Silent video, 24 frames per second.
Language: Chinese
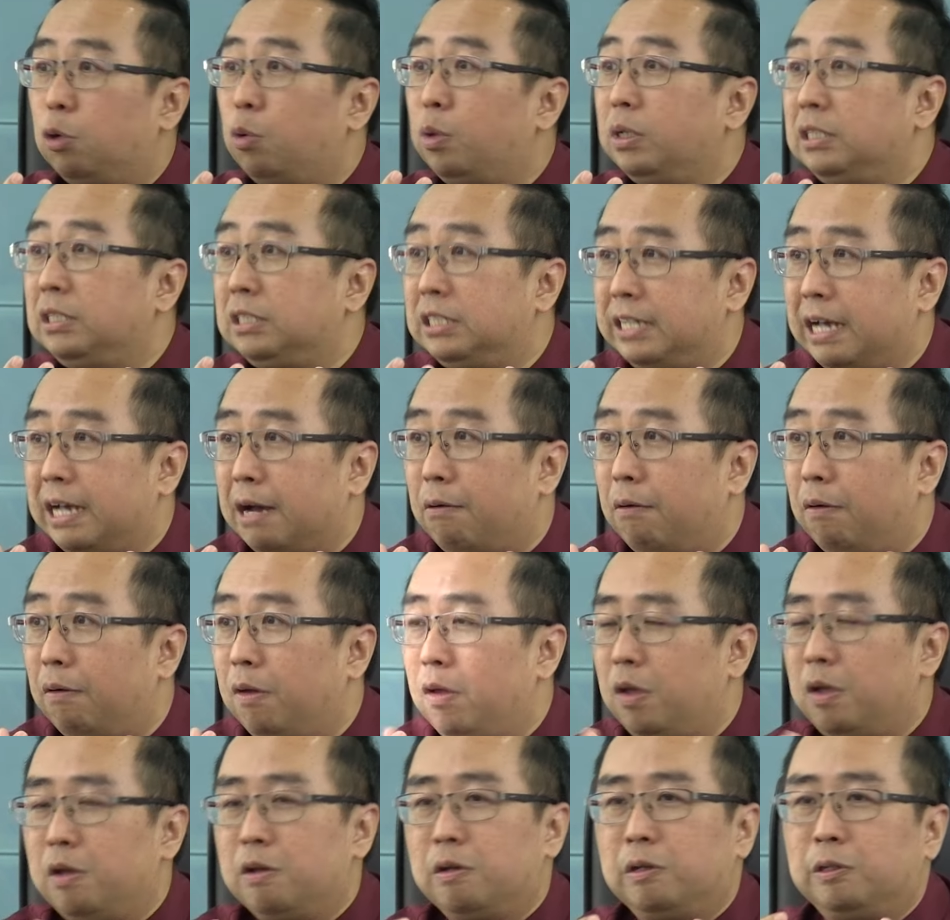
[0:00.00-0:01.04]
混淆，
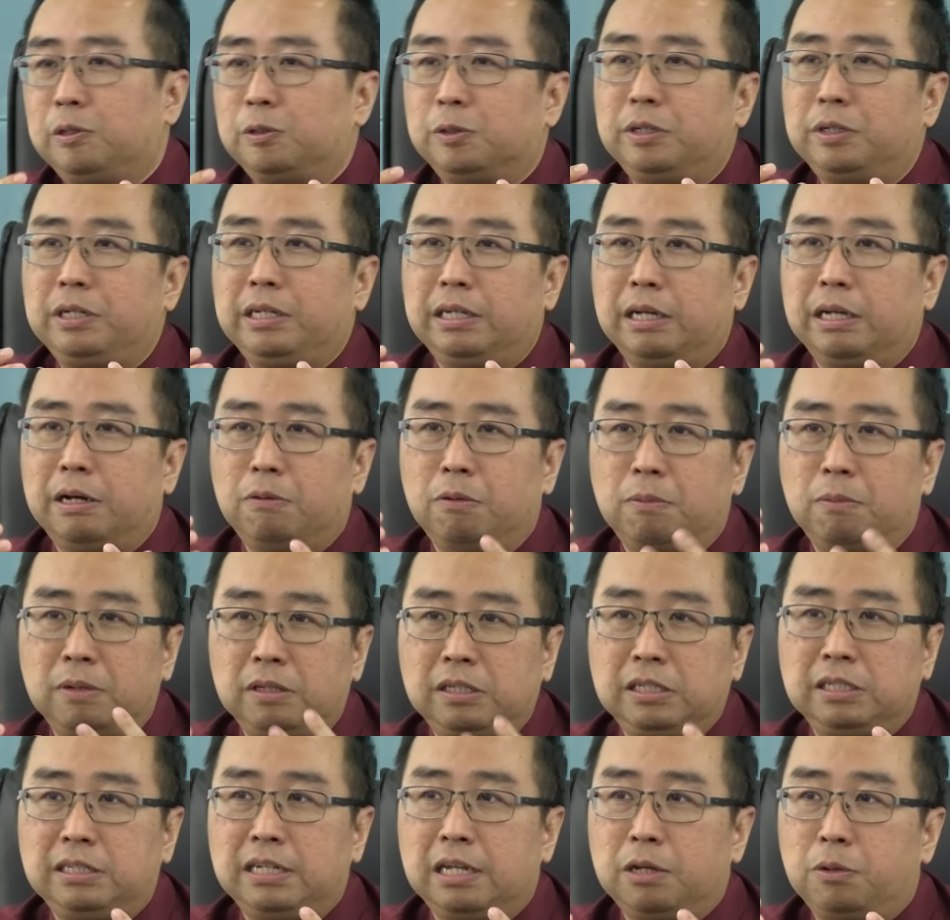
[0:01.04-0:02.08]
所以啊，我们
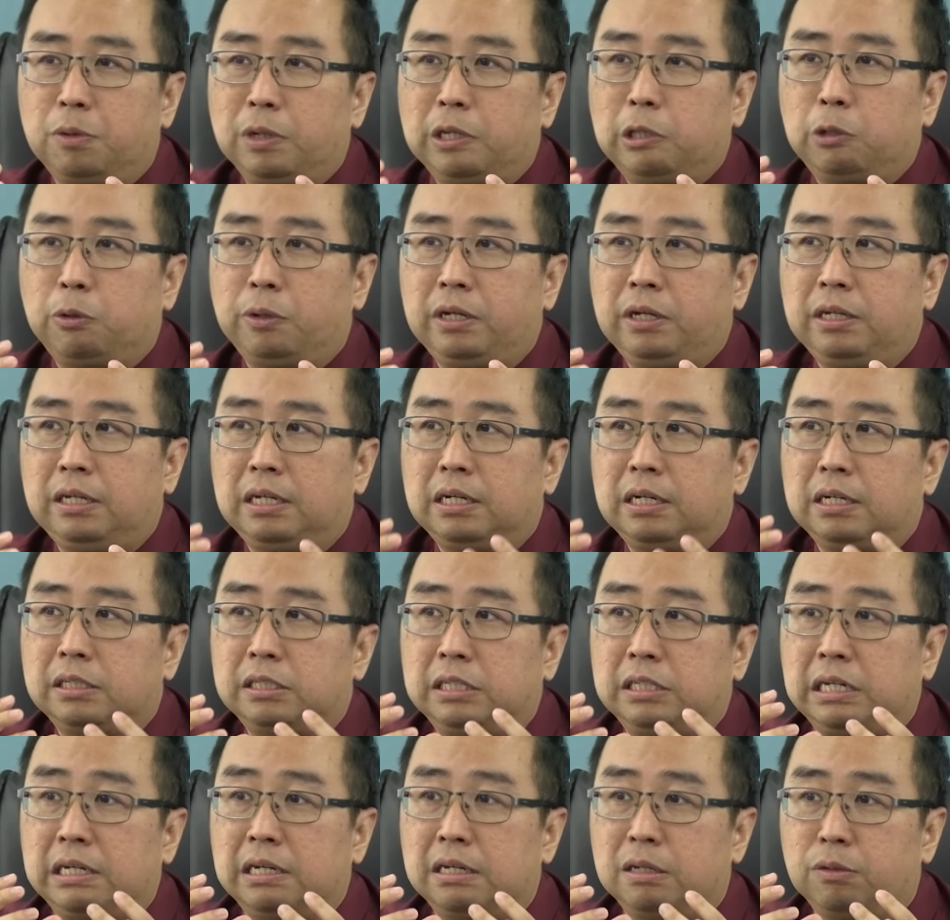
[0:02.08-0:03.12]
今年会推一个
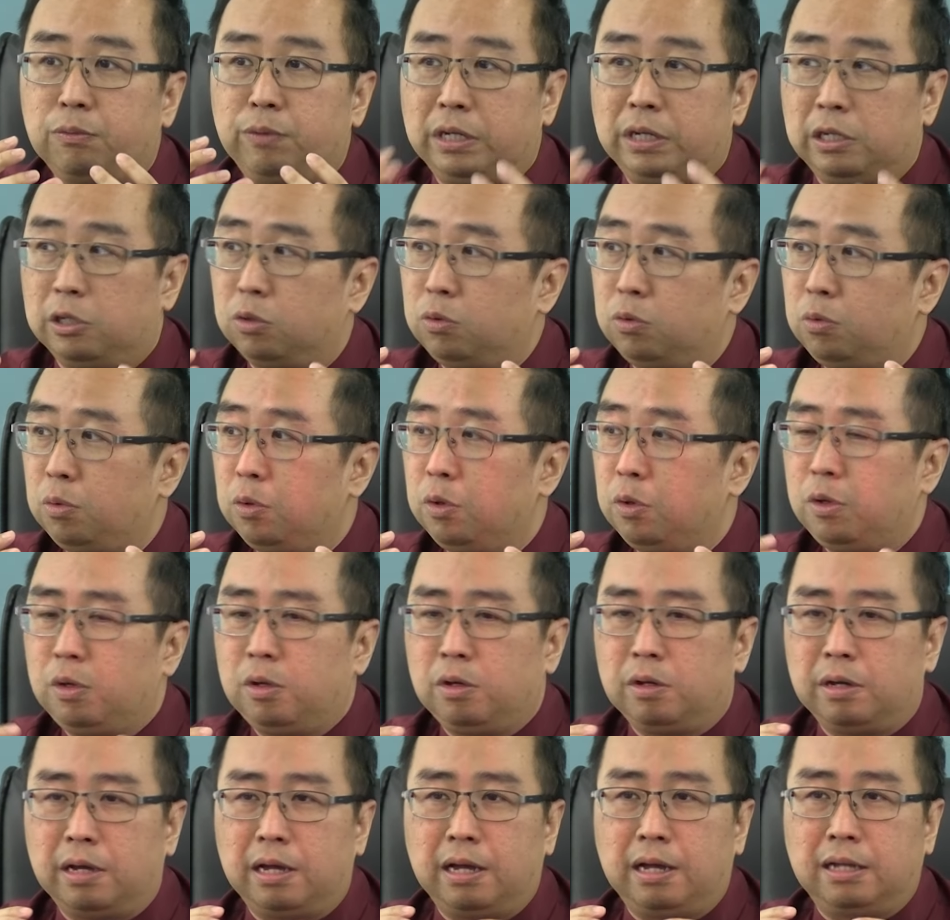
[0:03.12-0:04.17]
新的 window，
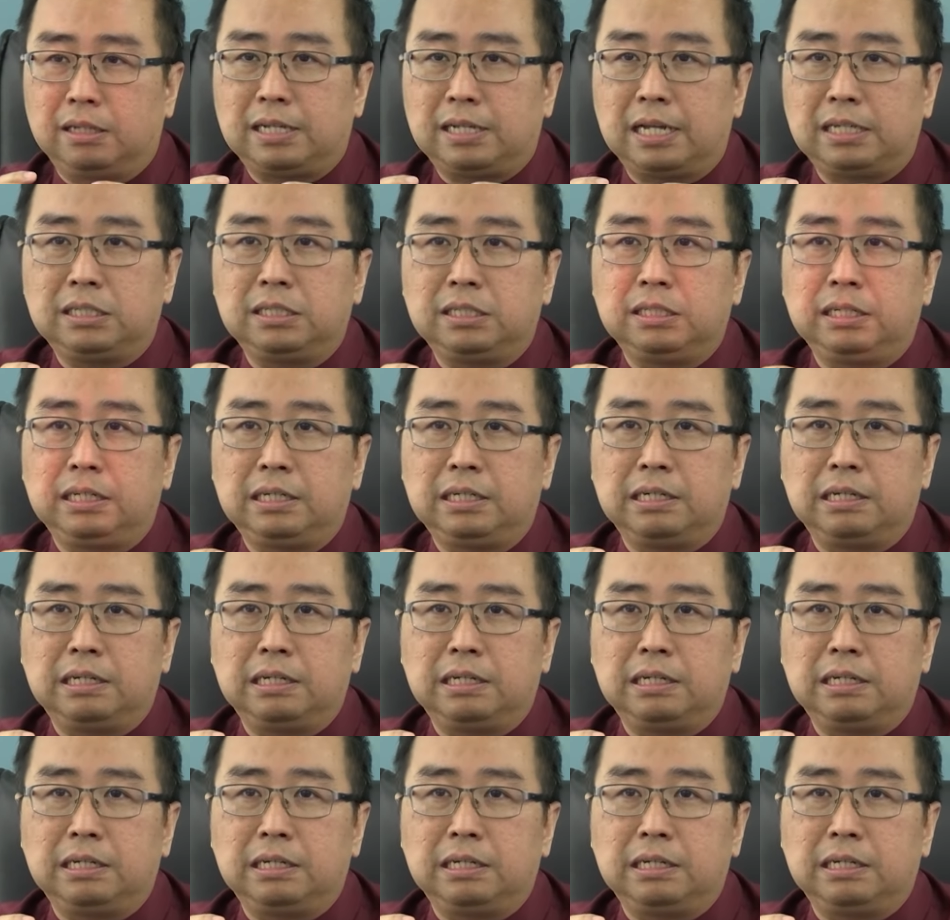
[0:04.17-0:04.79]
啊，它是一